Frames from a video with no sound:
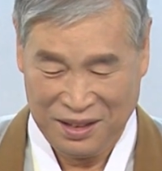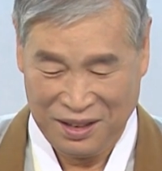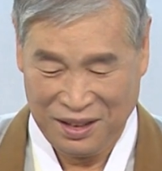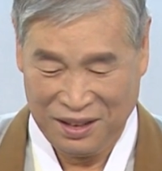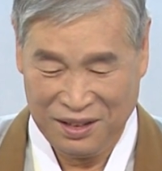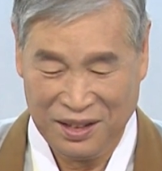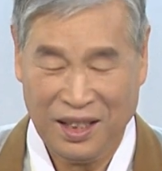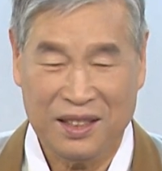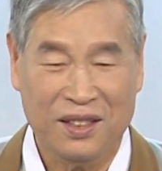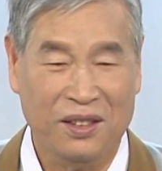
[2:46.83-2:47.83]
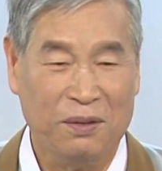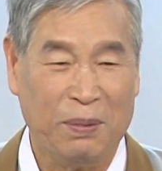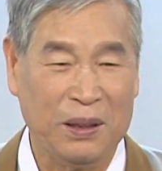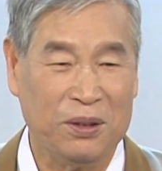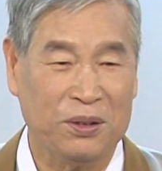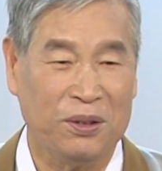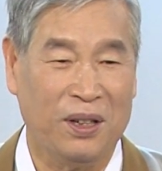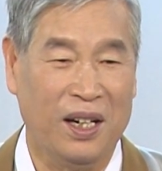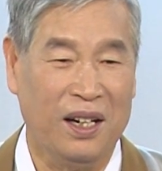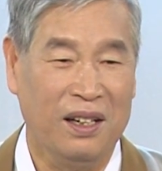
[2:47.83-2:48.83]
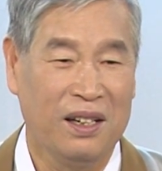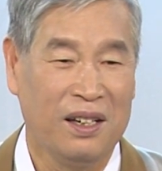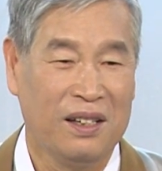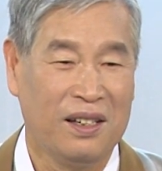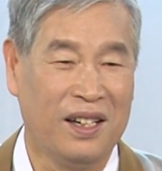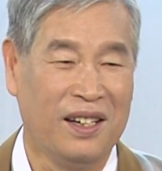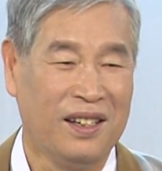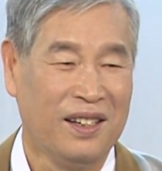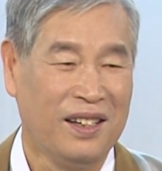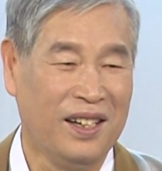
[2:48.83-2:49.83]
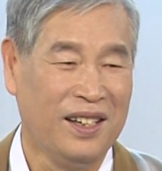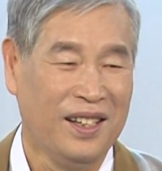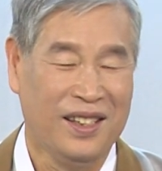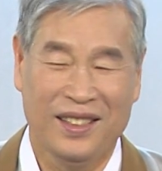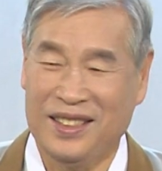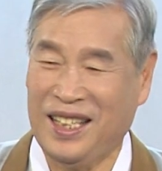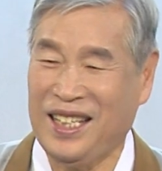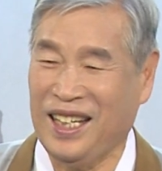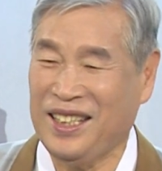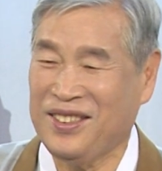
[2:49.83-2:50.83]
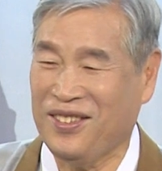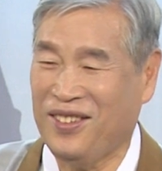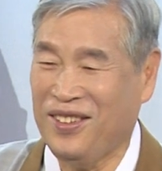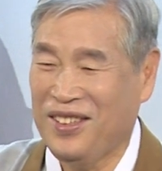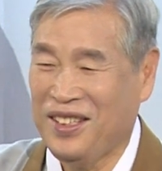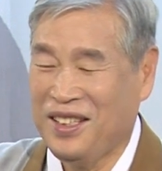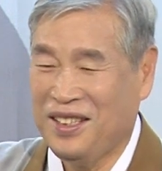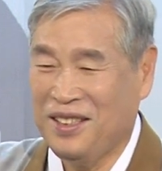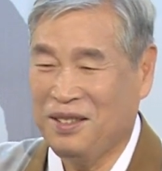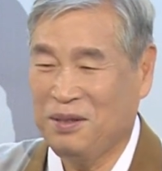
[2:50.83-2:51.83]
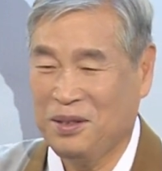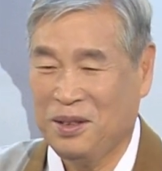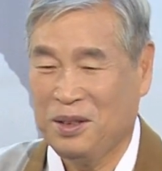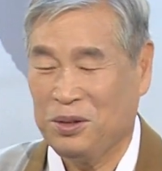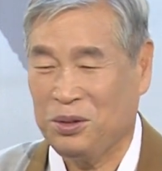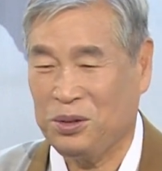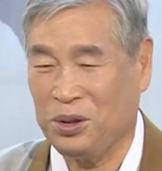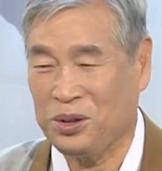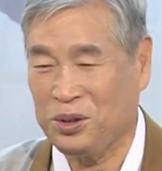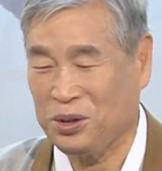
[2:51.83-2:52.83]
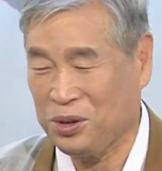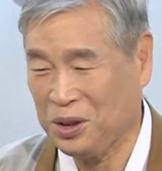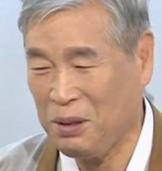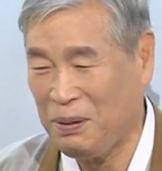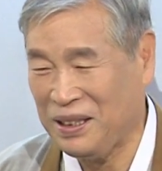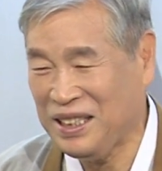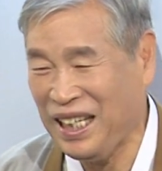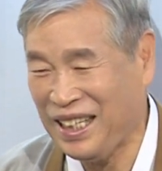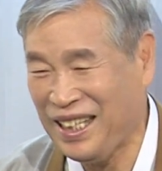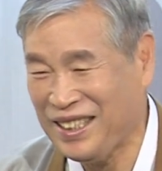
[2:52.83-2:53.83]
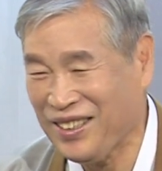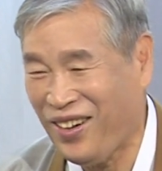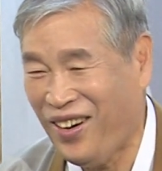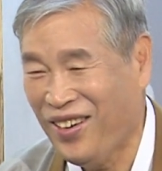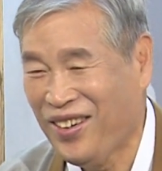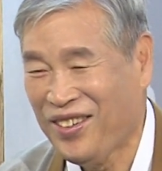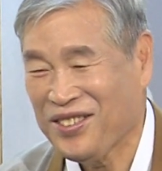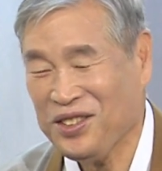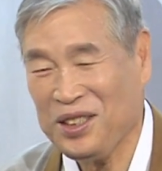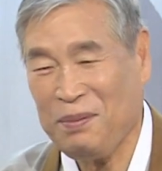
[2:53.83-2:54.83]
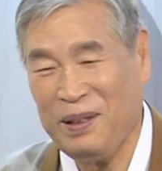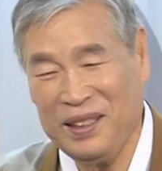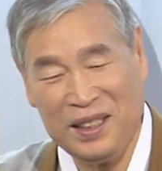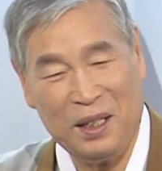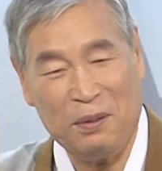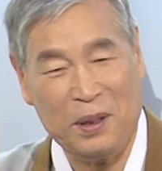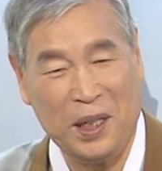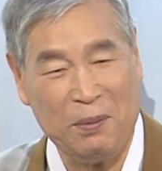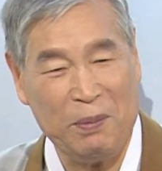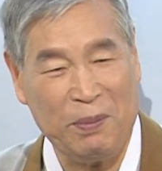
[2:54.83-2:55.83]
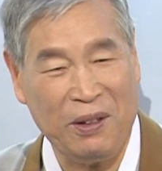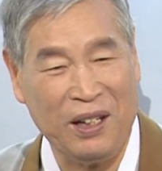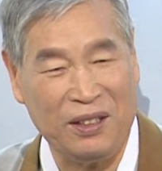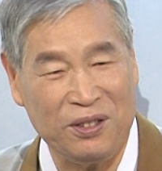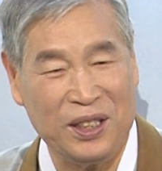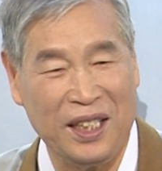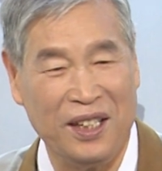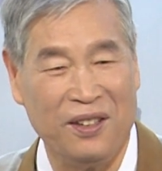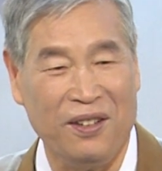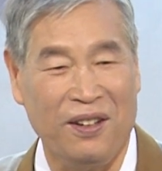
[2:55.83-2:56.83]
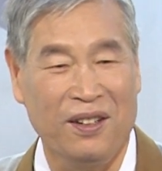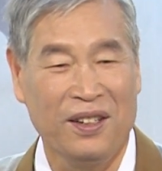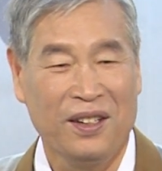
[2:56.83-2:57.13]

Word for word: 아, 이건 어디 가세요? 파출소나 어디 가가지고 조, 조사받는다 그러죠. 조사받는다 그러면 기분 별로 안 좋잖아요.